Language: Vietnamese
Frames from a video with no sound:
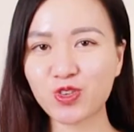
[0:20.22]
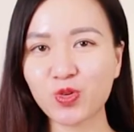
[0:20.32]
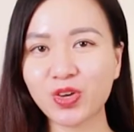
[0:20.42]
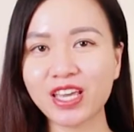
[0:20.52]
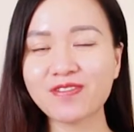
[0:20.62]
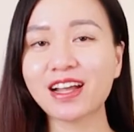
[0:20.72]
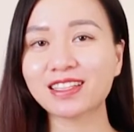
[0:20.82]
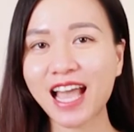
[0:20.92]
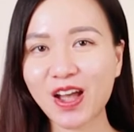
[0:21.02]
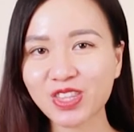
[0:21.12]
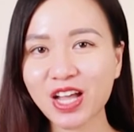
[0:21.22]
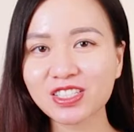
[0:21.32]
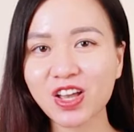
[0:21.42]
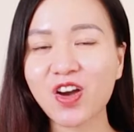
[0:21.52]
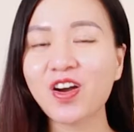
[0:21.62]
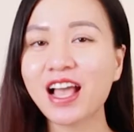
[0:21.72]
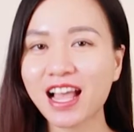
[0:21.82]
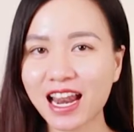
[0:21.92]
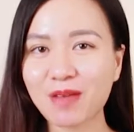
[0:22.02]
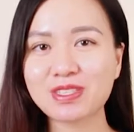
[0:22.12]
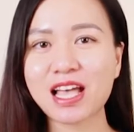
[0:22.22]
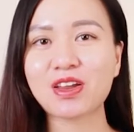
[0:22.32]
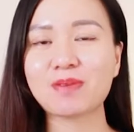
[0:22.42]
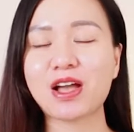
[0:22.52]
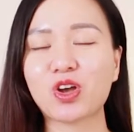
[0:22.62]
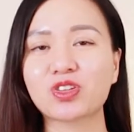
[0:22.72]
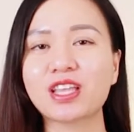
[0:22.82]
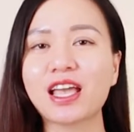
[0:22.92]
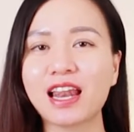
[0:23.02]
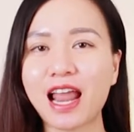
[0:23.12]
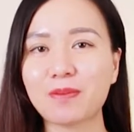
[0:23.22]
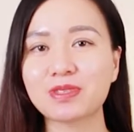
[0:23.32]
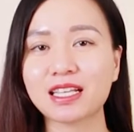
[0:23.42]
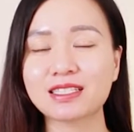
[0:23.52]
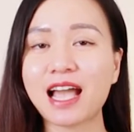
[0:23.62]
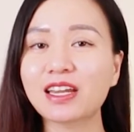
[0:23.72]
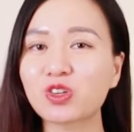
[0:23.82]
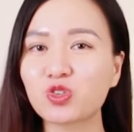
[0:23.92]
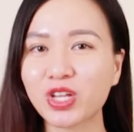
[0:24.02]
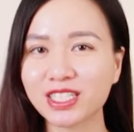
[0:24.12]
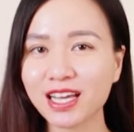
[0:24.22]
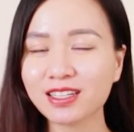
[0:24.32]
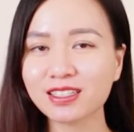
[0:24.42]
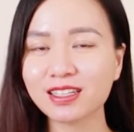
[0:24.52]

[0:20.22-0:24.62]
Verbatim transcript: chú ý và thao tác nhỏ làm sao để bạn có thể làm sạch da được chuẩn nhất.